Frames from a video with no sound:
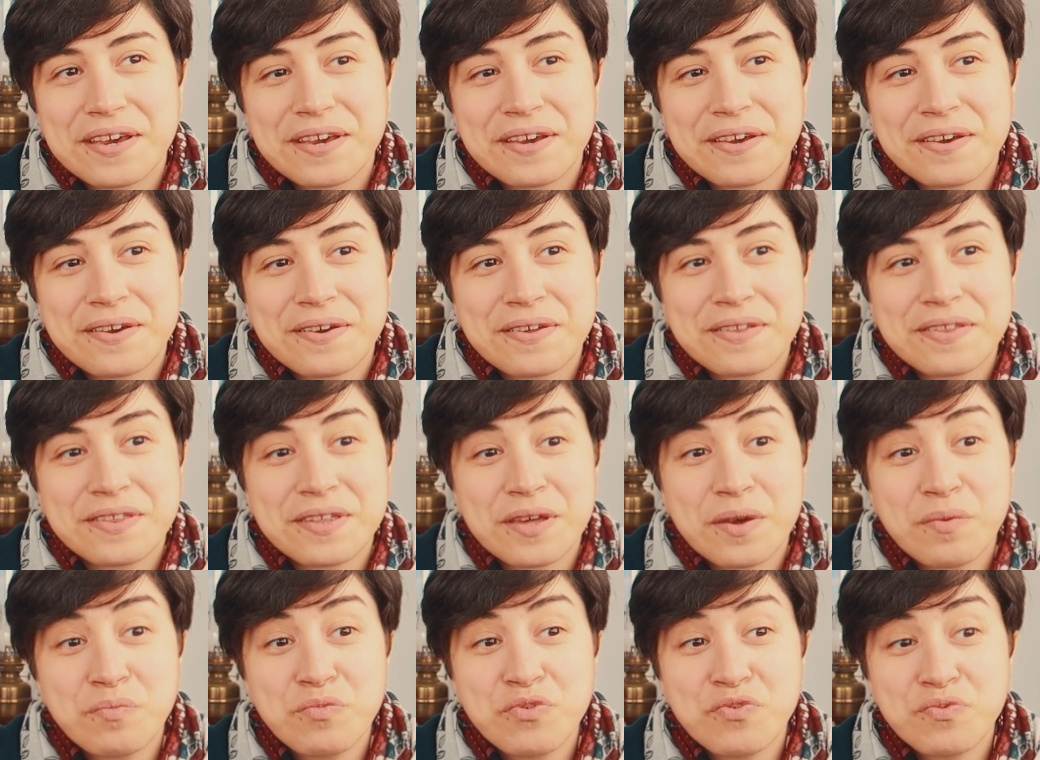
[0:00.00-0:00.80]
Euh,
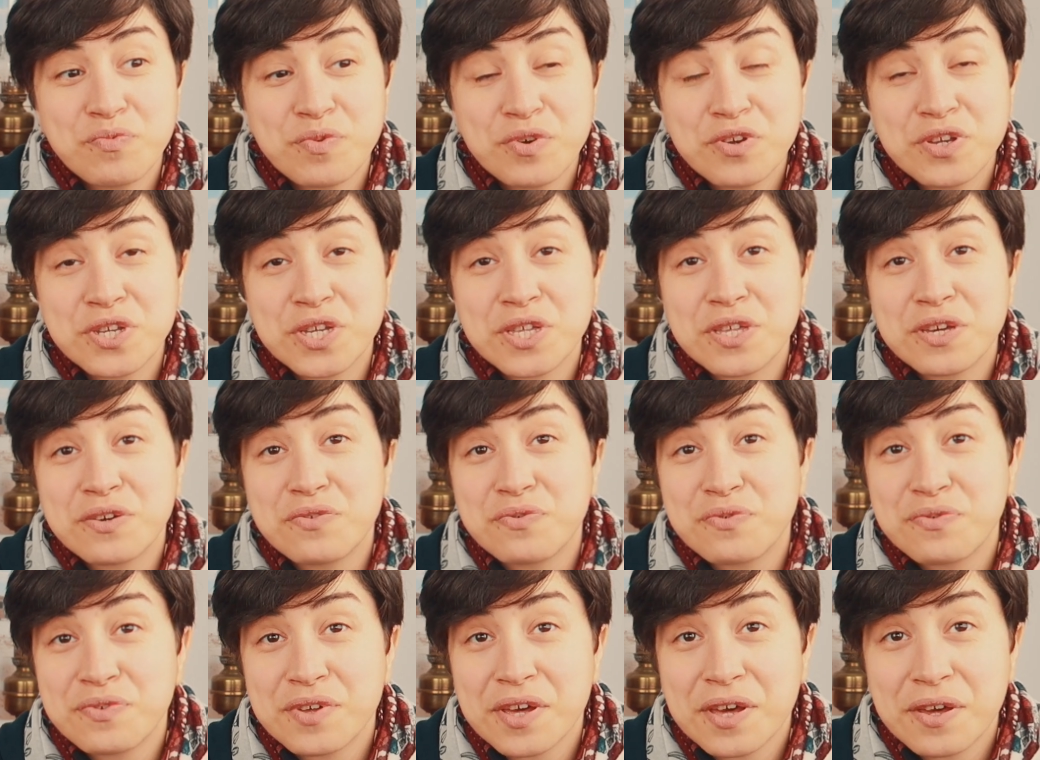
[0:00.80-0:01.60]
c'est un mouvement que j'ai
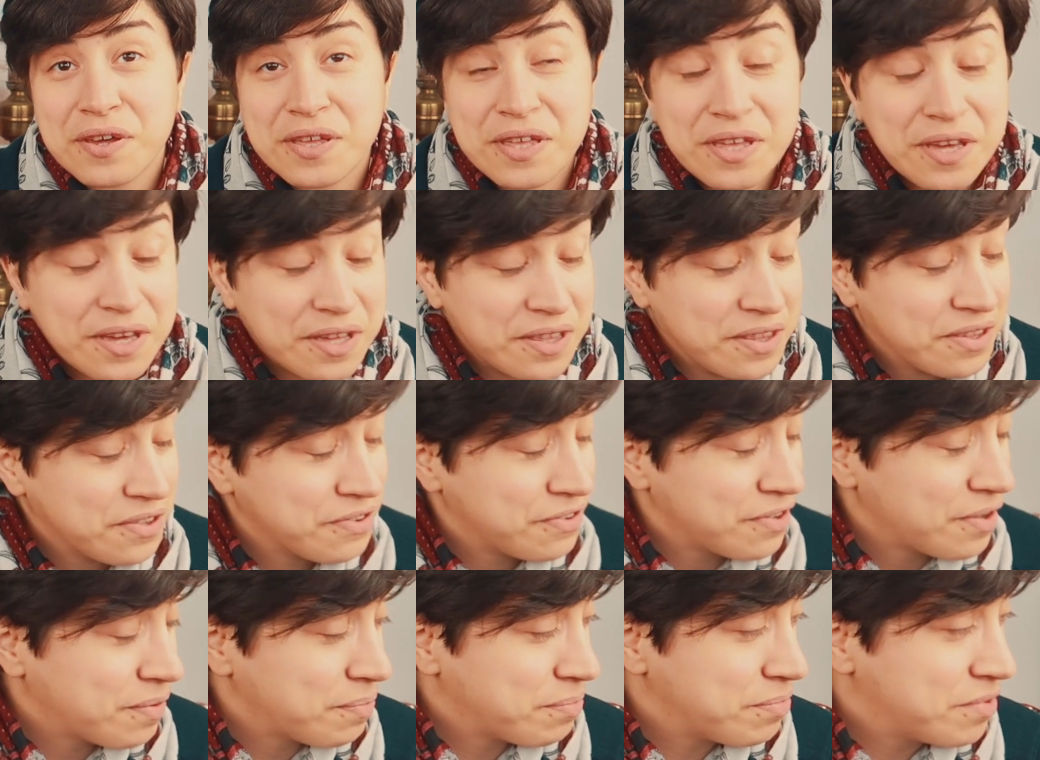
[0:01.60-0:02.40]
découvert il y a
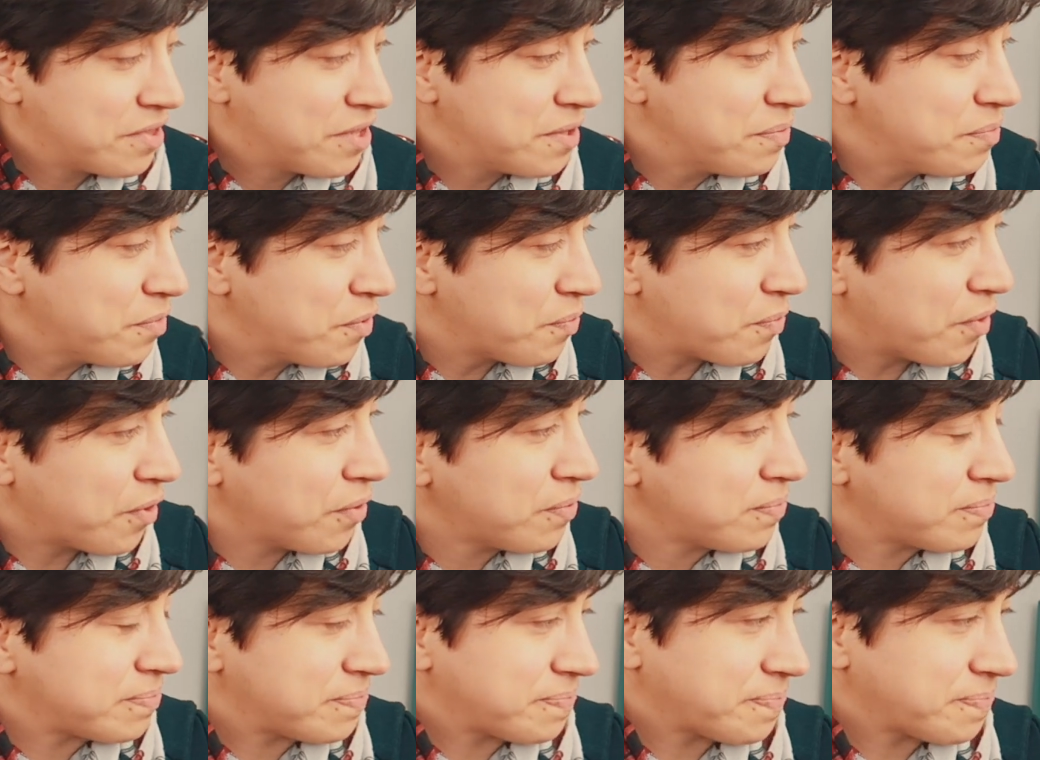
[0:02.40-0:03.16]
déjà un petit moment.